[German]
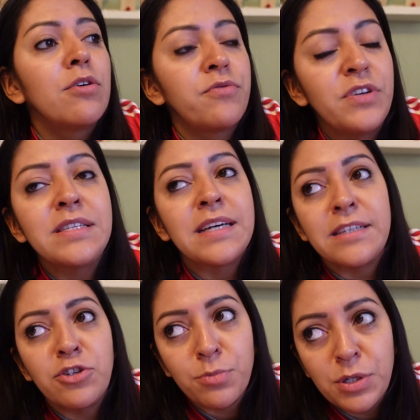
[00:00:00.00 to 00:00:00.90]
Und wie
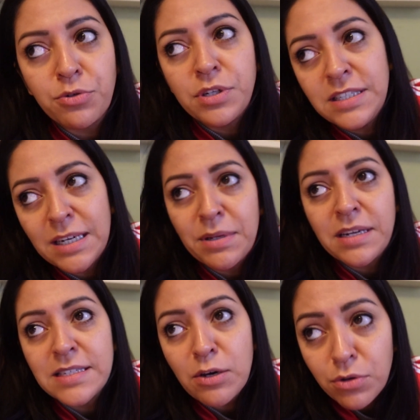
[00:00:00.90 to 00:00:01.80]
gesagt, der Dominik und ich haben dann
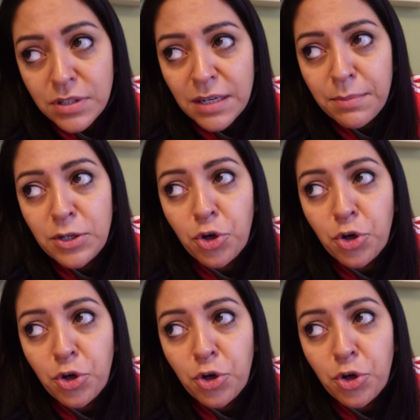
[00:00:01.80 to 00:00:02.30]
jetzt auch einen Termin